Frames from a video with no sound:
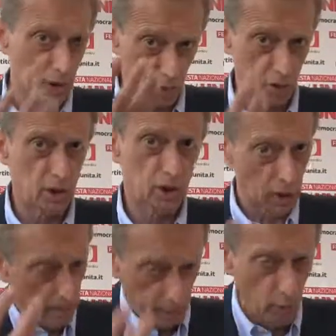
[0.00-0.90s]

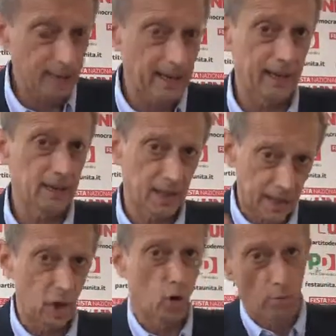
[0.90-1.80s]
un'associazione più
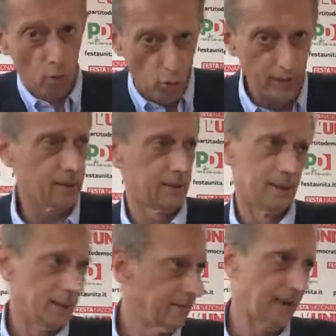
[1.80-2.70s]
intensa dei comuni
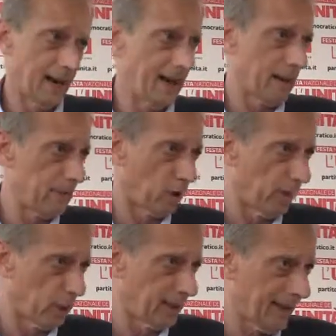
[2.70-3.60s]
dell'area
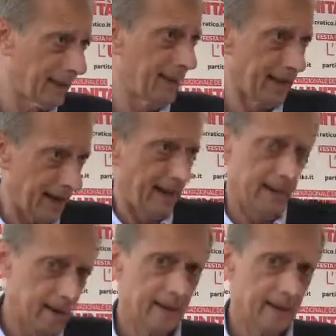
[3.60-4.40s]
metropolitana e